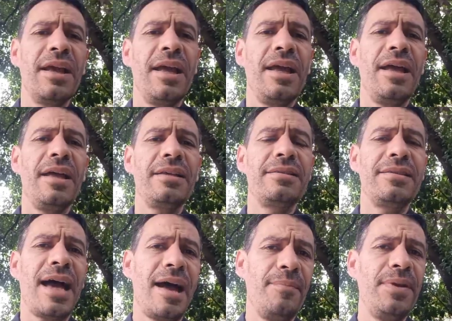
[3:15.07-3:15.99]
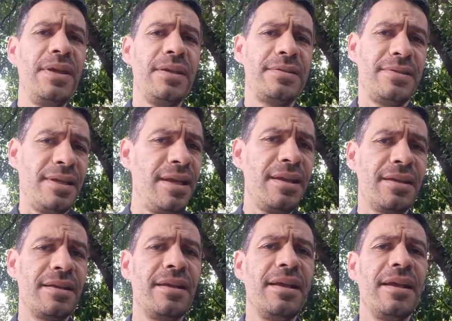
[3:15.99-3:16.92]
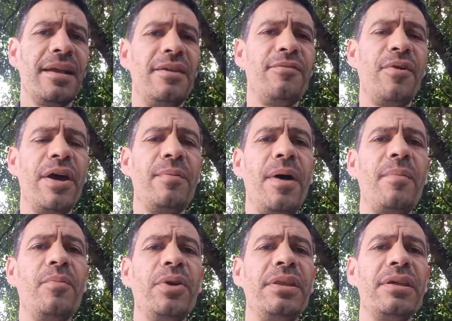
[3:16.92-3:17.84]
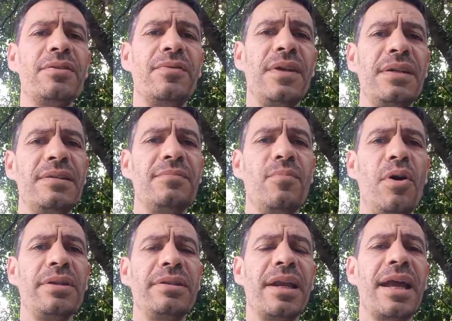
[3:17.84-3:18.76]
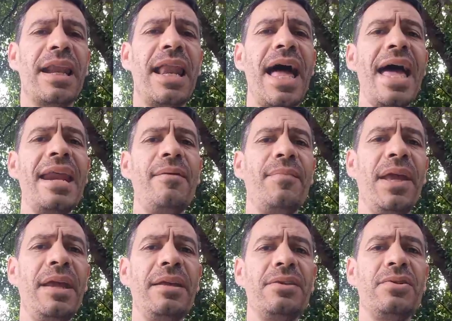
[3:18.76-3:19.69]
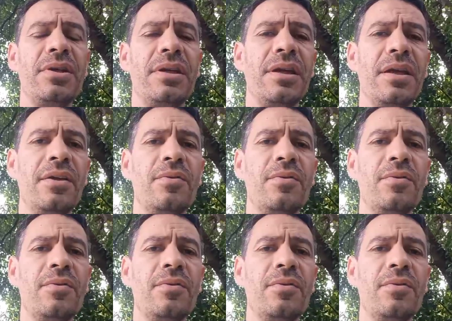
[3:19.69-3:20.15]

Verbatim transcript: é, sabe sim que Feuerbach muitas vezes mostra claramente